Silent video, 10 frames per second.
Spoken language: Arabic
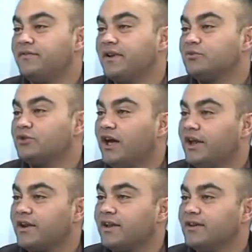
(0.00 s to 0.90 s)
افكت
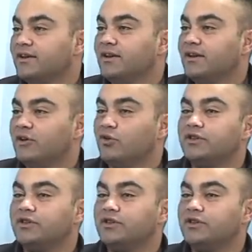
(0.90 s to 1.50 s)
متحرك صح.